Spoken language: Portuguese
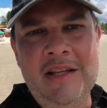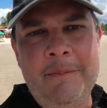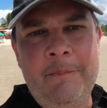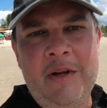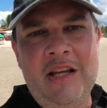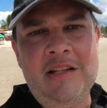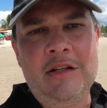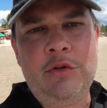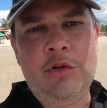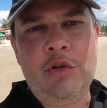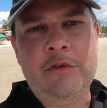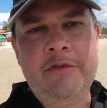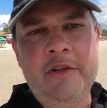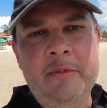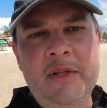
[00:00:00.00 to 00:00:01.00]
na Praia da
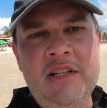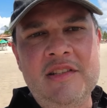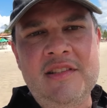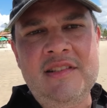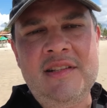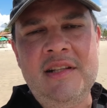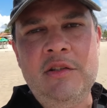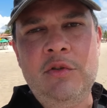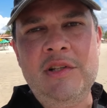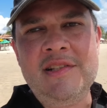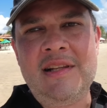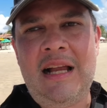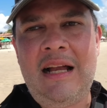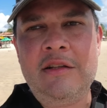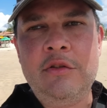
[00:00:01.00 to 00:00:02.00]
Coroa Vermelha existem dois
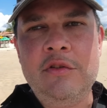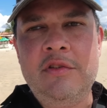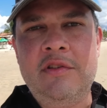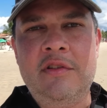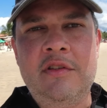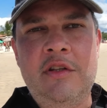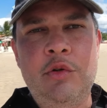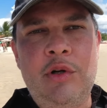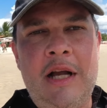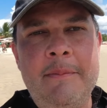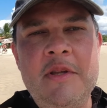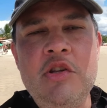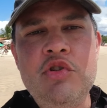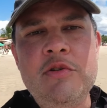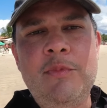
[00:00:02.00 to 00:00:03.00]
lados que o
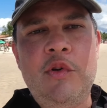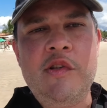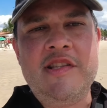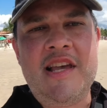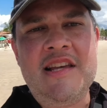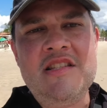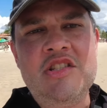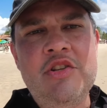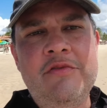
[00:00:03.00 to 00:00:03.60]
caminho de Moisés